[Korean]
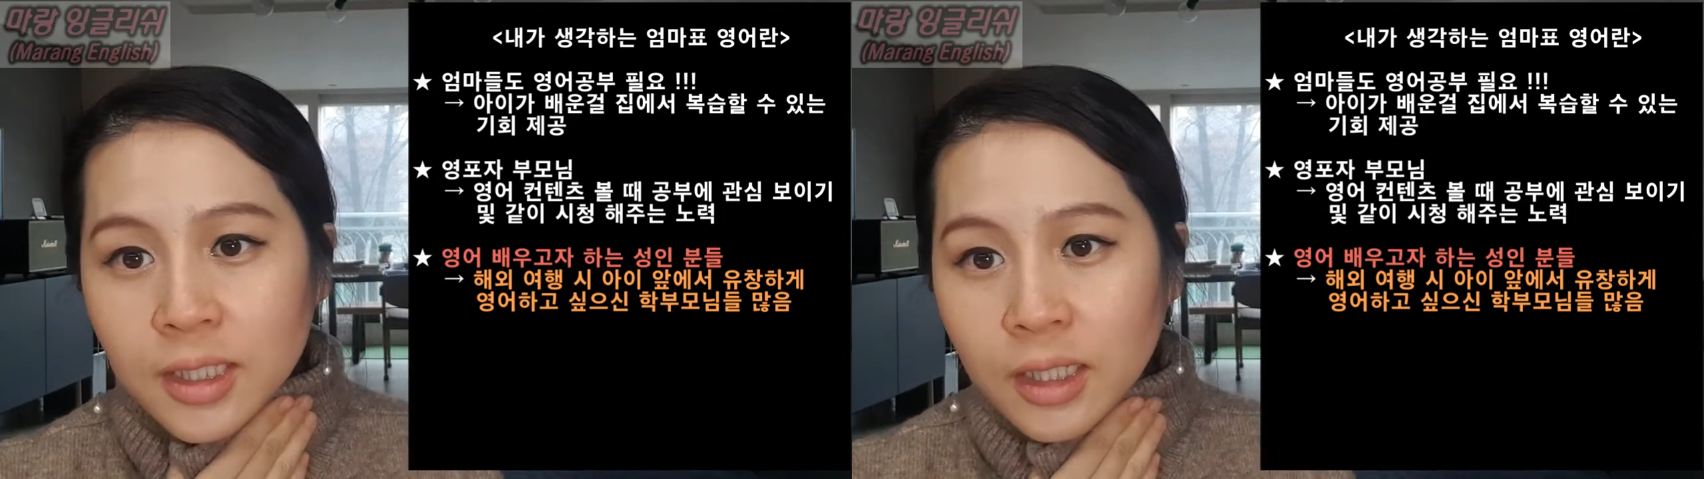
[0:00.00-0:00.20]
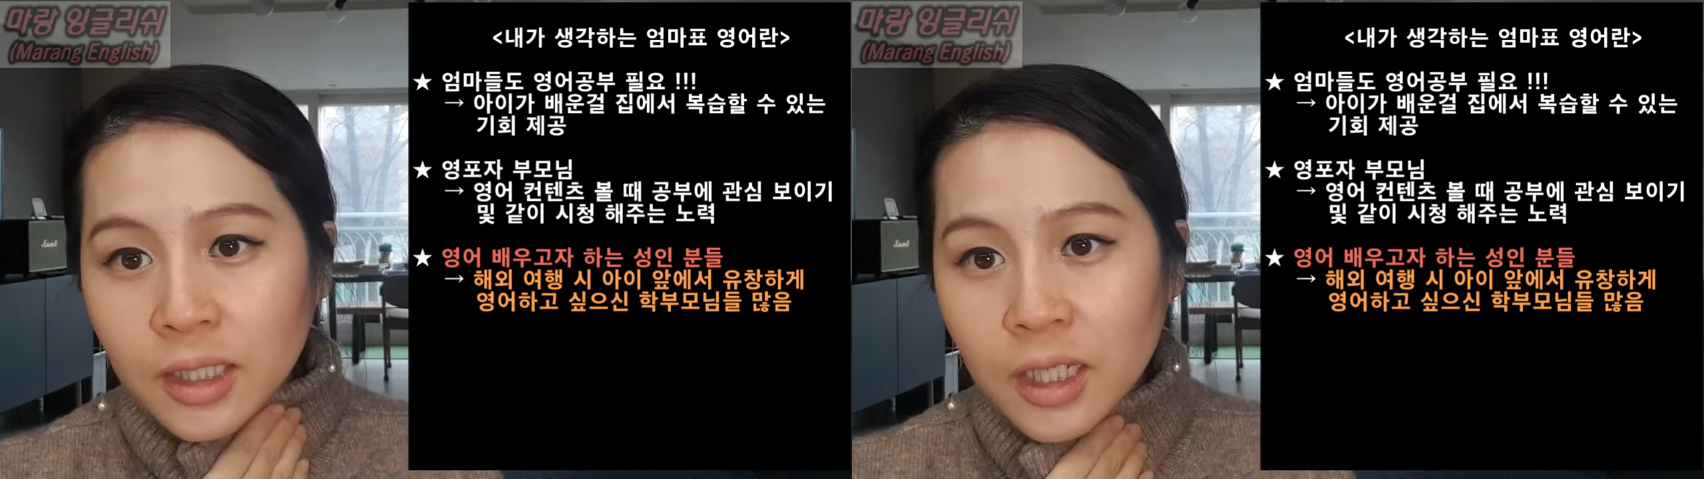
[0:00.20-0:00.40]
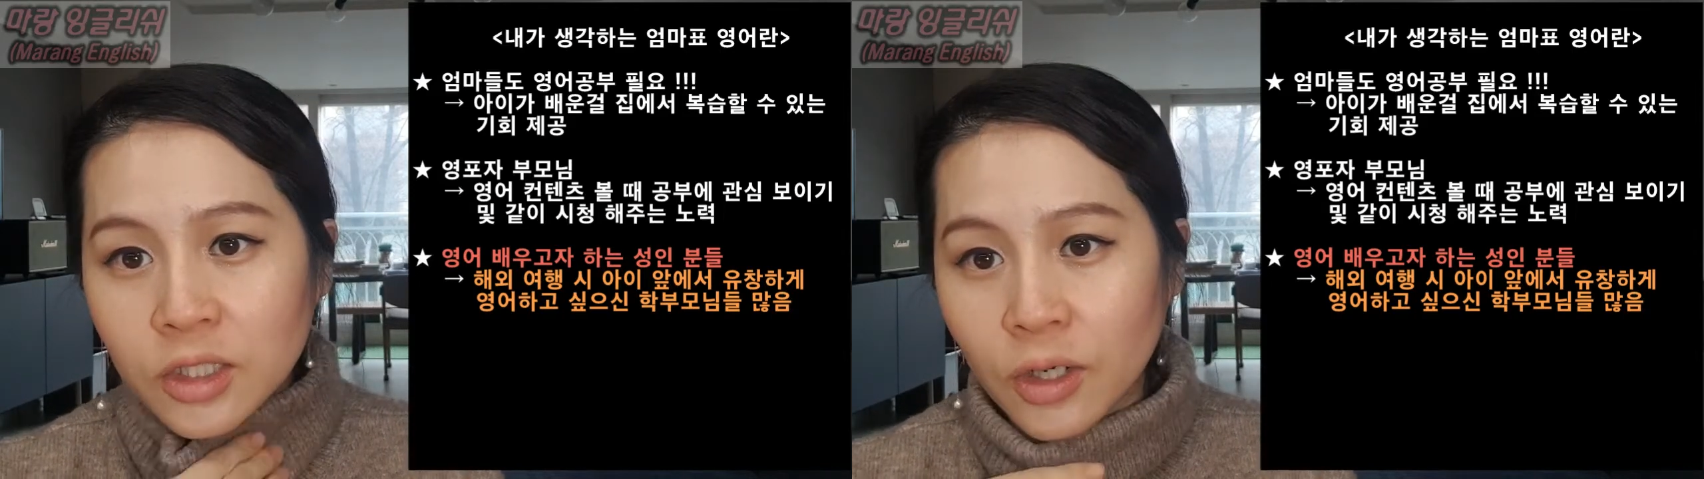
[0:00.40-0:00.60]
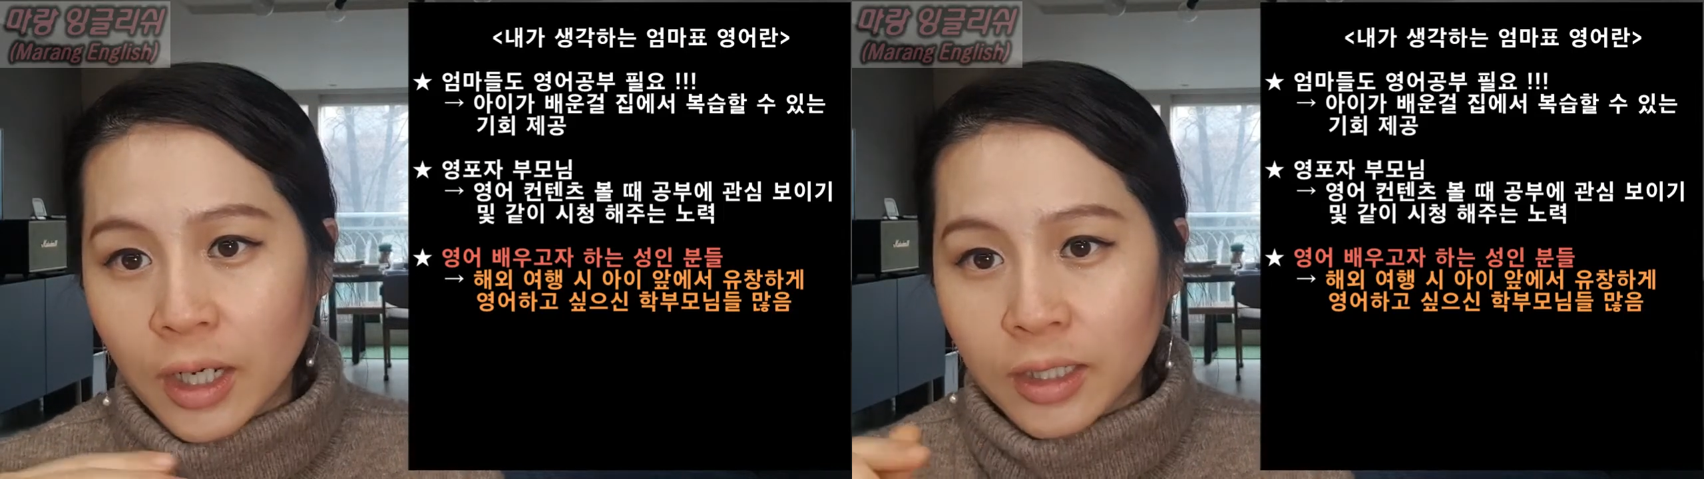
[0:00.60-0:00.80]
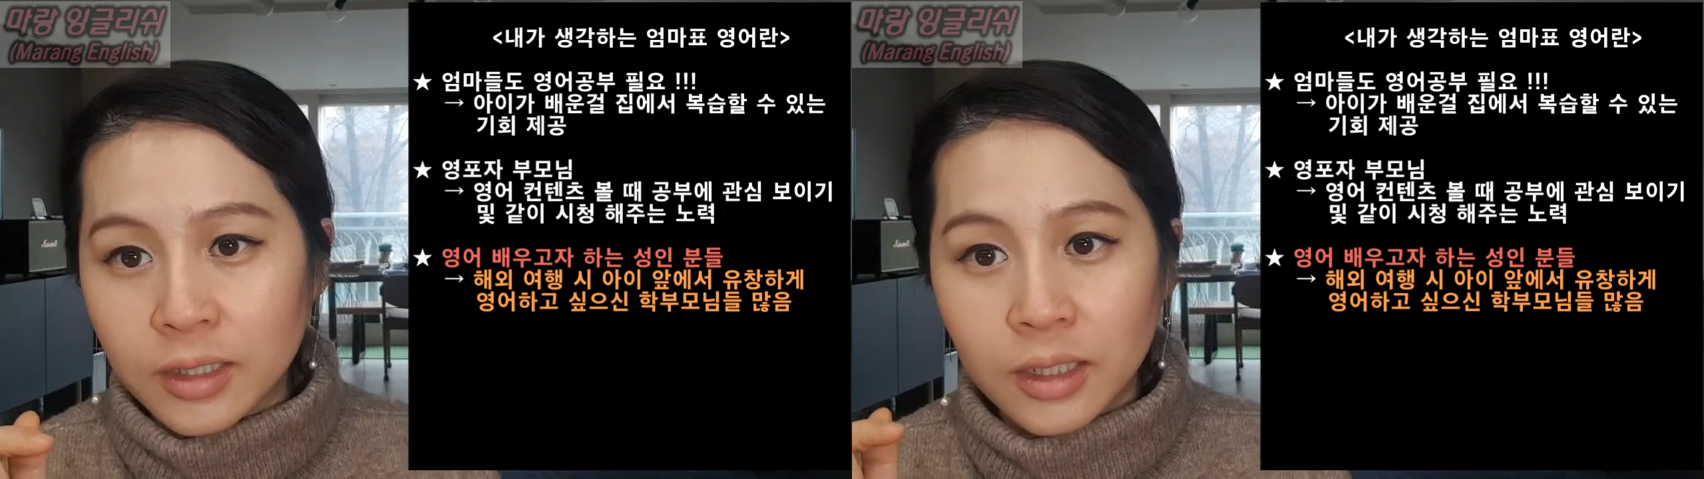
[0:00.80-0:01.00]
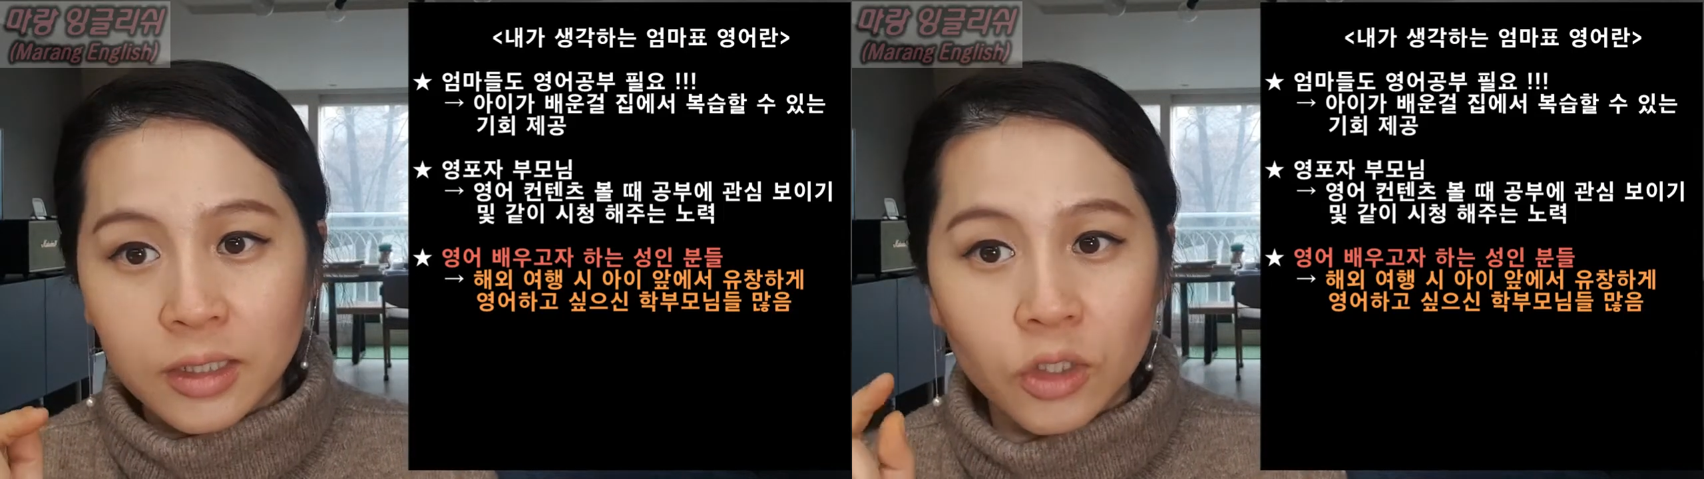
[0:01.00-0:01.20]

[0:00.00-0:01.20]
상태에서 아이들한테